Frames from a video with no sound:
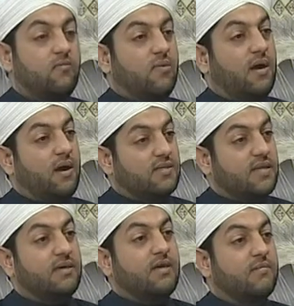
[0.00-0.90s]

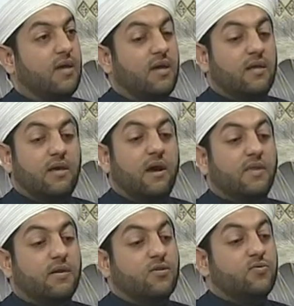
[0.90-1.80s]
وحسدهم لهذا
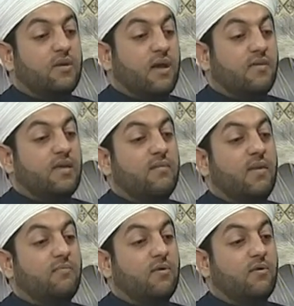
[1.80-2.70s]
الرجل العظيم
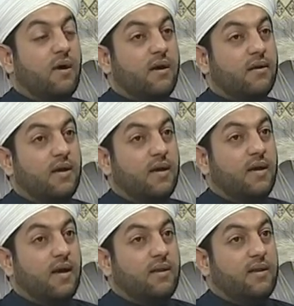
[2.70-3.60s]
المغوار
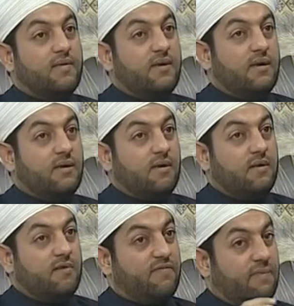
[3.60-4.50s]
الذي
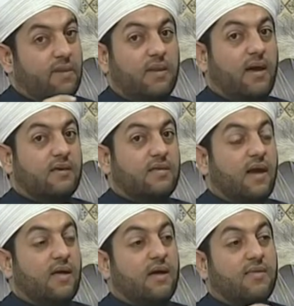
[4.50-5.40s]
بفضل الله
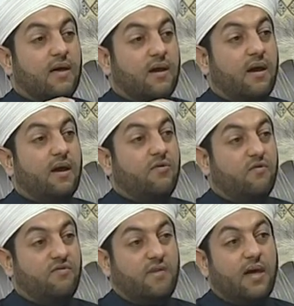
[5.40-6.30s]
تعالى إذا رآه
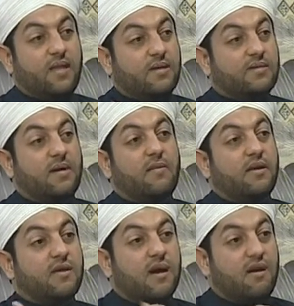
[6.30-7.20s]
في ذلك الزمان
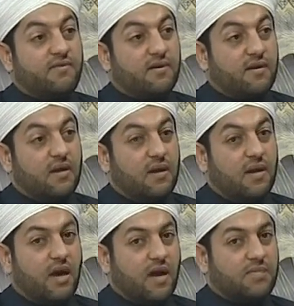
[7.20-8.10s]
كافر
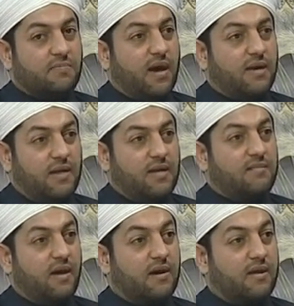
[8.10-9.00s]
أصبح
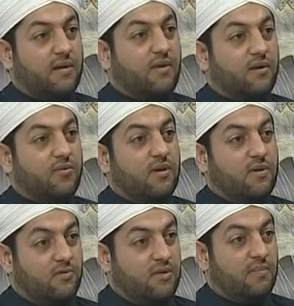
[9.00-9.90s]
كالحمار كما يقول
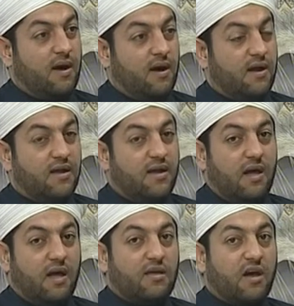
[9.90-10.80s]
الأدباء
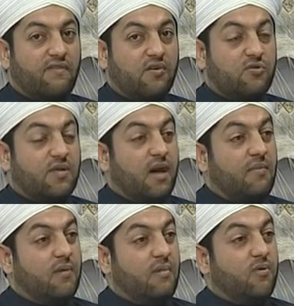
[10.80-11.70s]
الكافرون
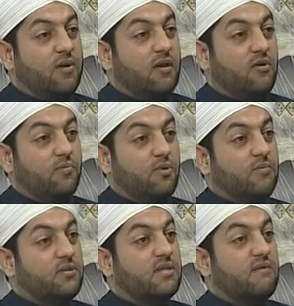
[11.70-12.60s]
أمامه كالحمر
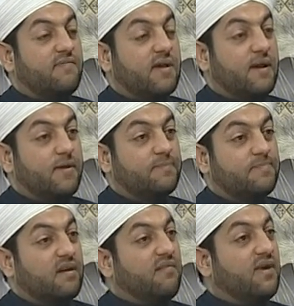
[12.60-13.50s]
المستنفرة
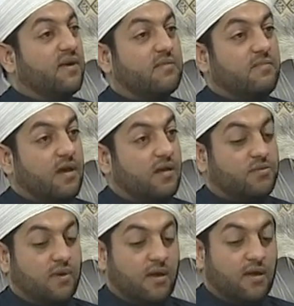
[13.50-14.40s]
فرت من قسوره